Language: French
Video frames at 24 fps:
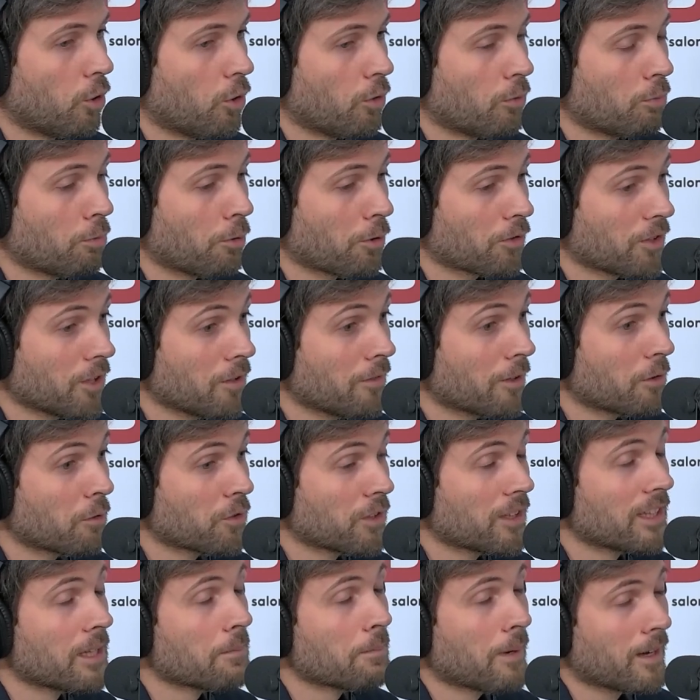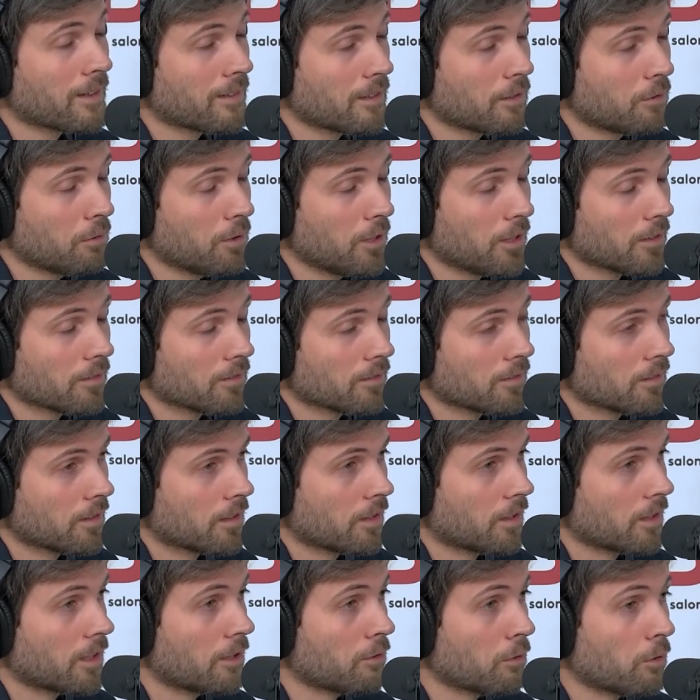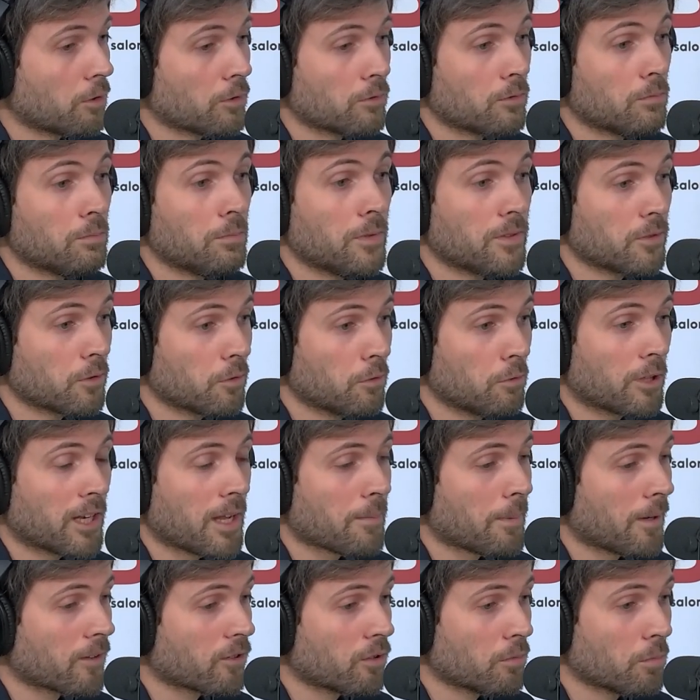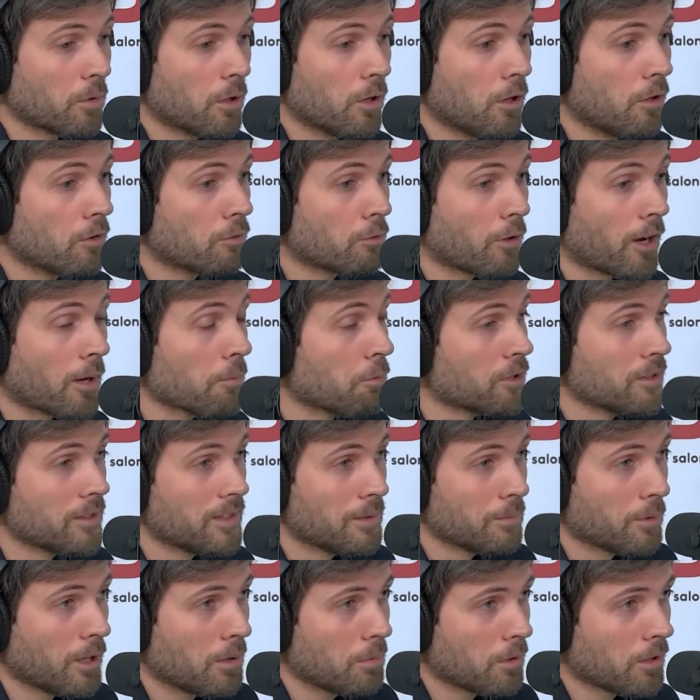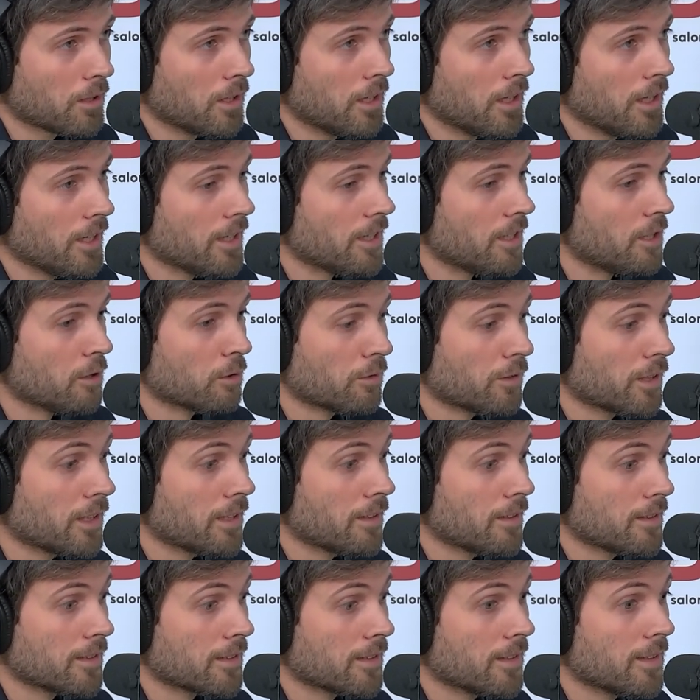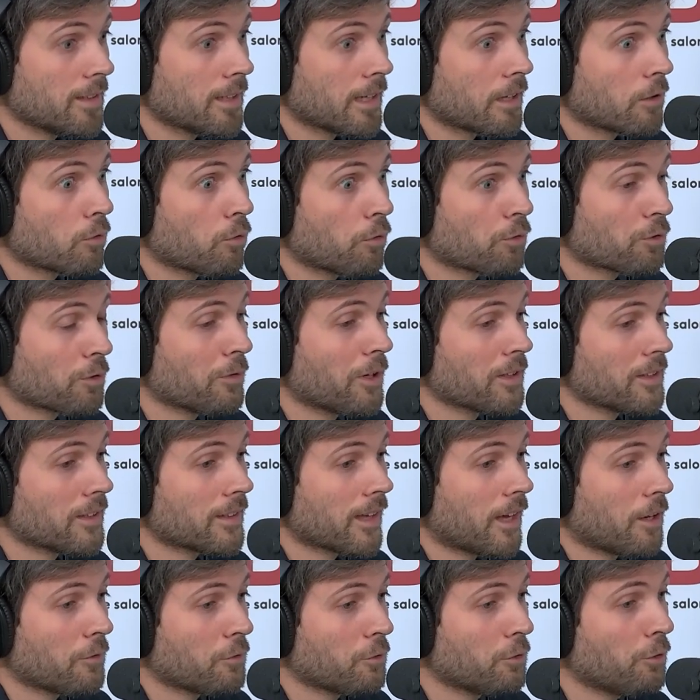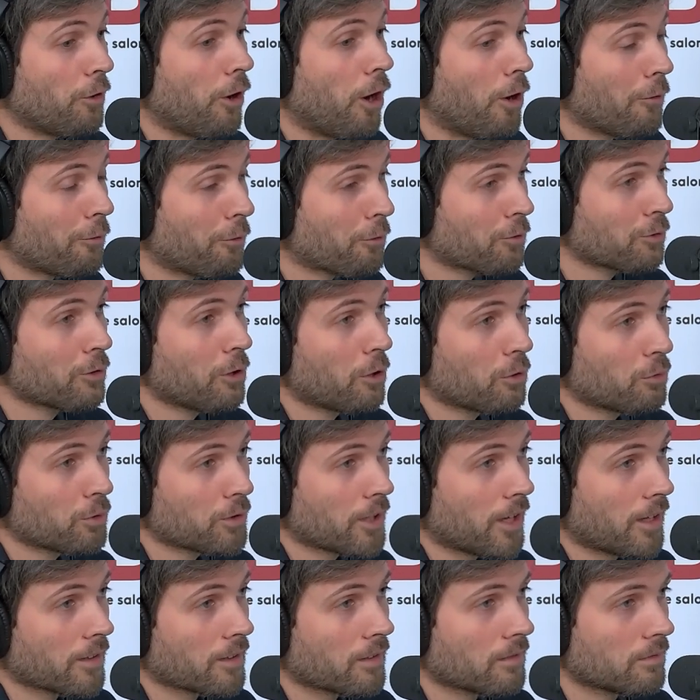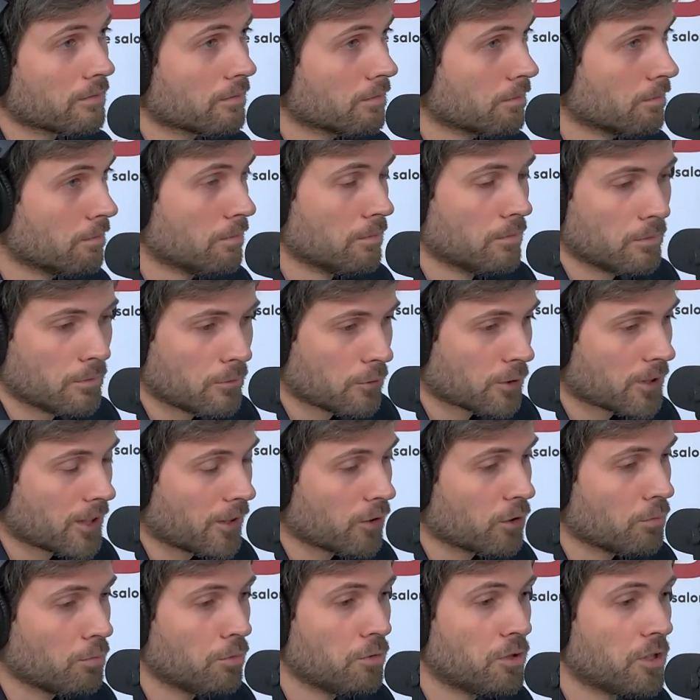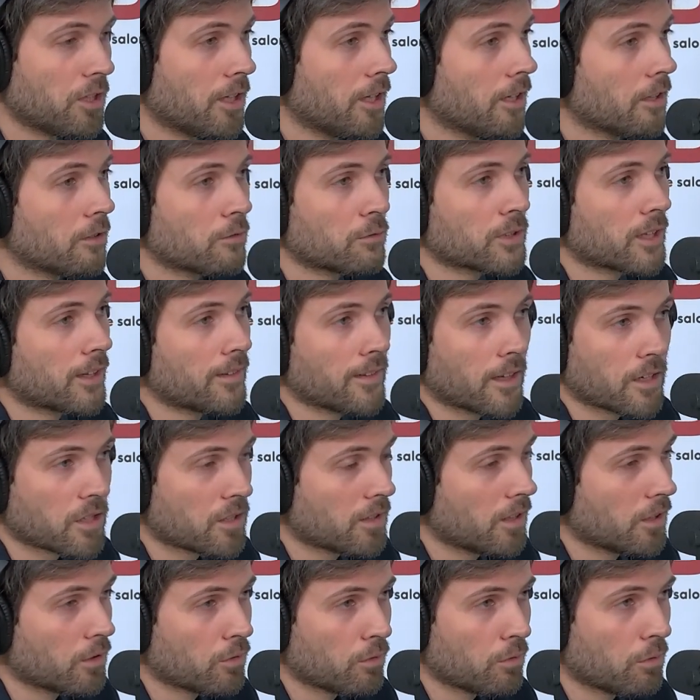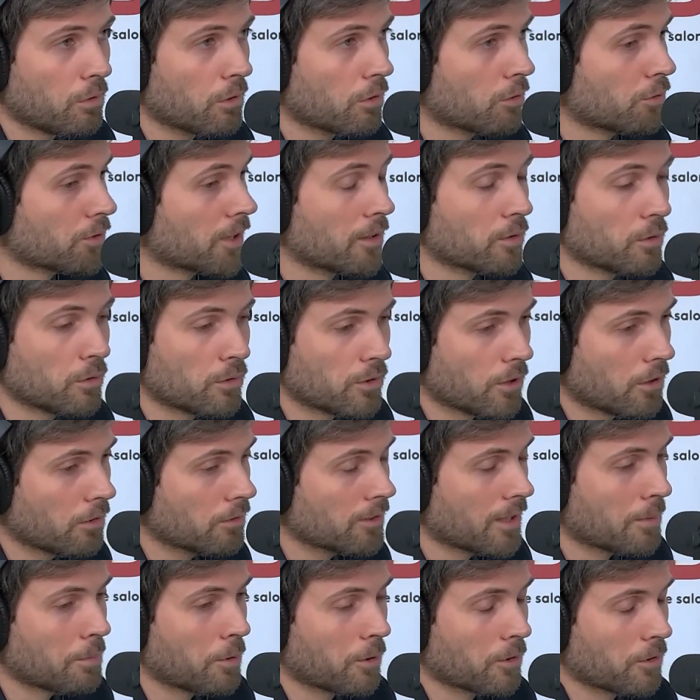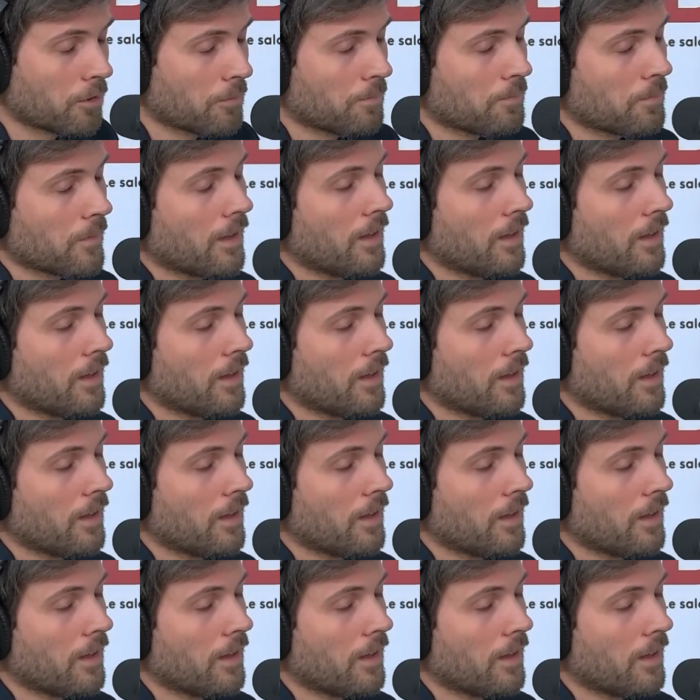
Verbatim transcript: on, pour ça, on va conseiller des particuliers hein, qui ont une maison, un appartement, voire un petit immeuble, et on va les aider à concevoir des travaux en fonction de leurs contraintes. Contraintes de budget, contraintes d'architecture, contraintes de temps, n'importe.